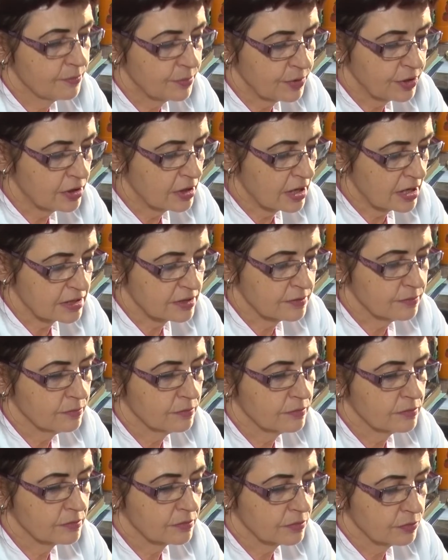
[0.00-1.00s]
и приказ
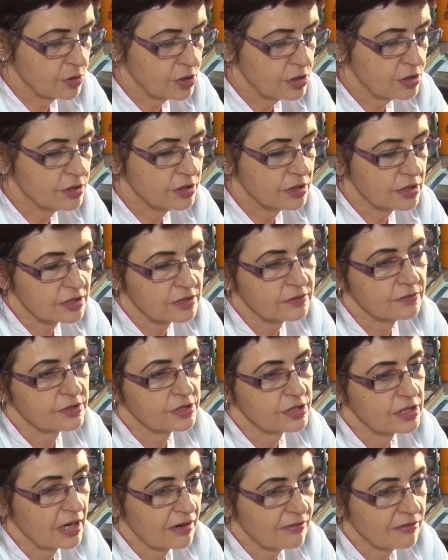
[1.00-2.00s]
Министерства
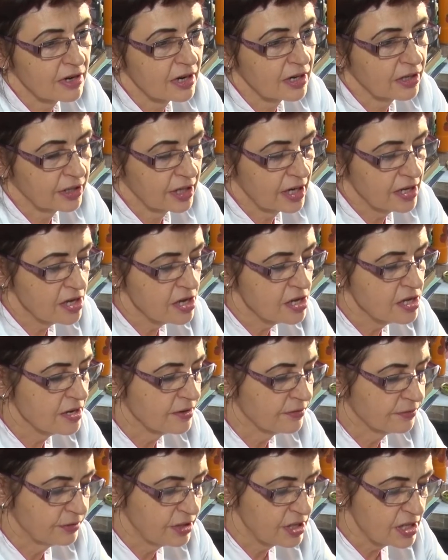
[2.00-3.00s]

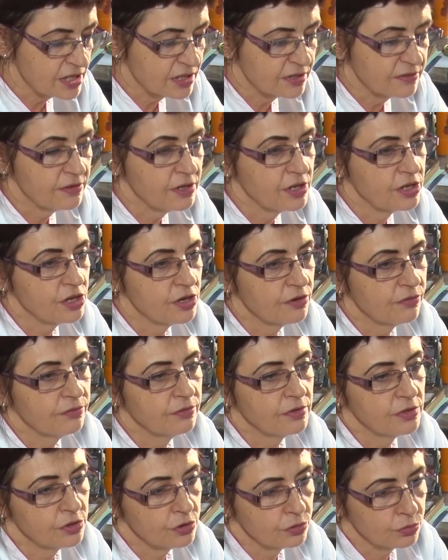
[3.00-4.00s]
здравоохранения в действие не
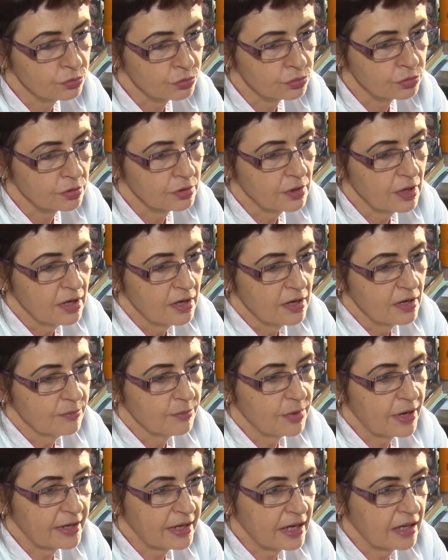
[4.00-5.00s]
введено.
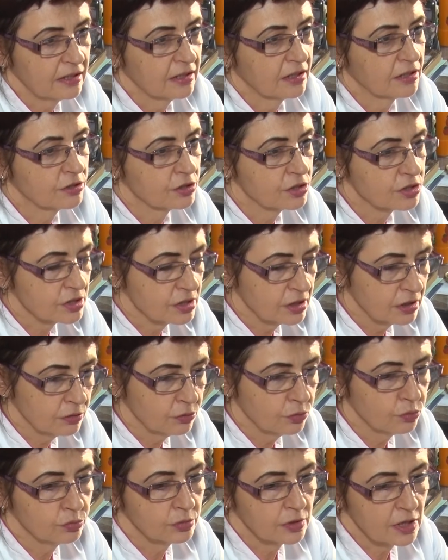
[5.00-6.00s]
Порядок цен
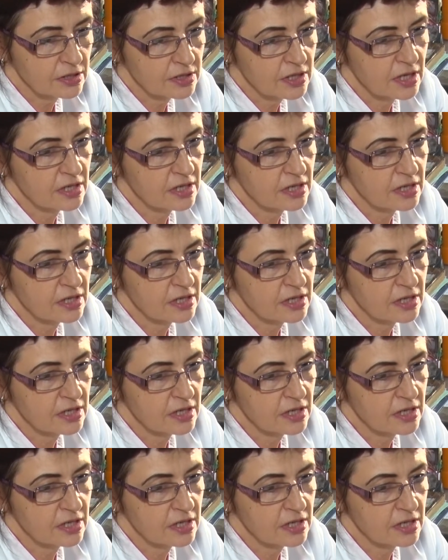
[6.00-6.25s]
у нас